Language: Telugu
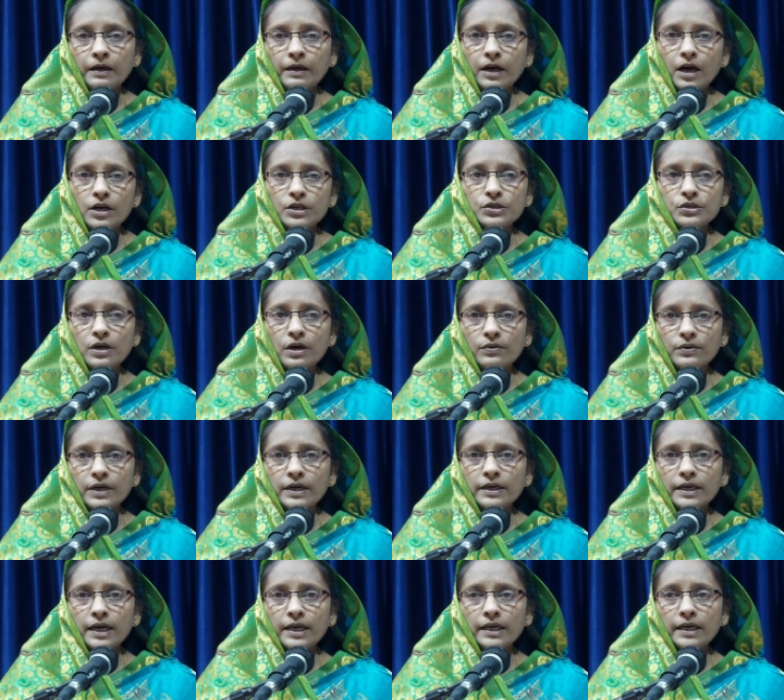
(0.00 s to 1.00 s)
రాజుగా
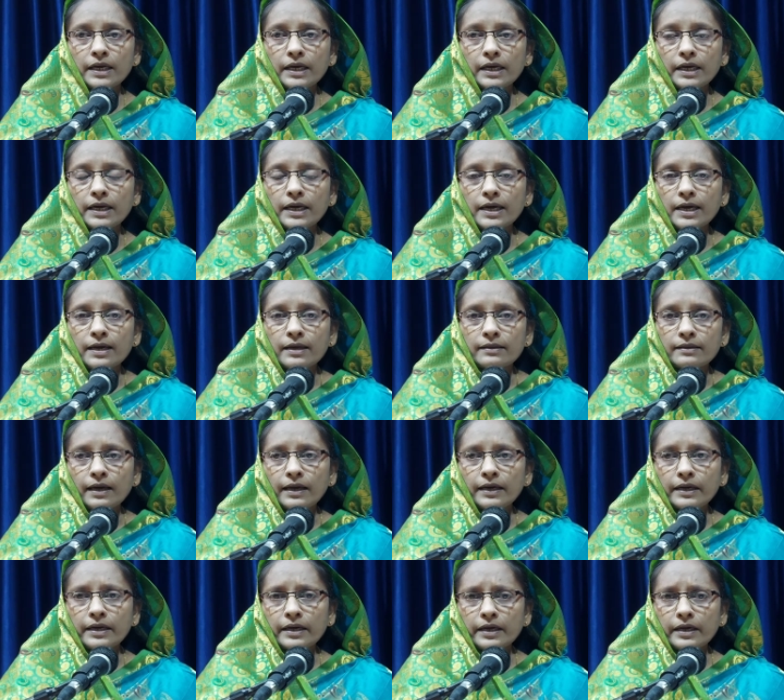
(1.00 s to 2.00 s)
ఉండటానికి
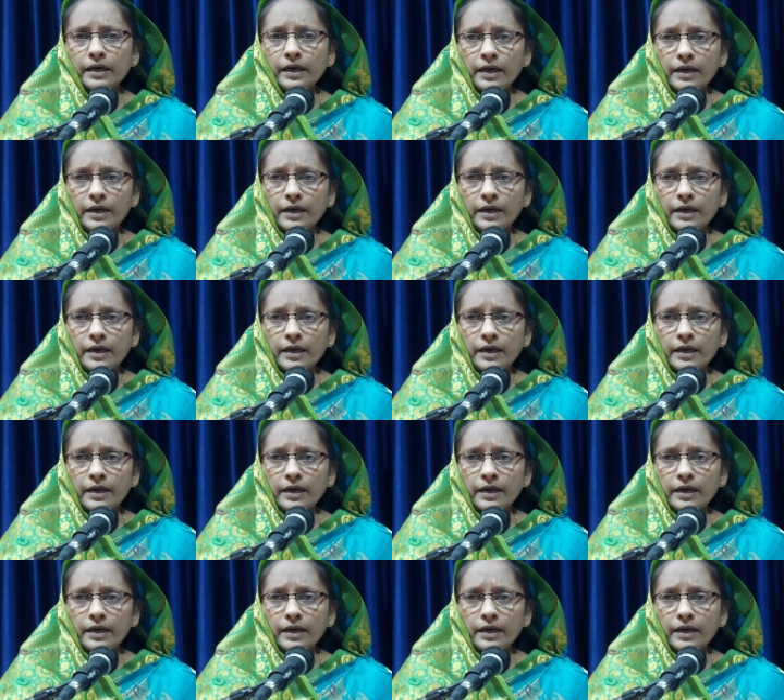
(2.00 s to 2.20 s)
తనకి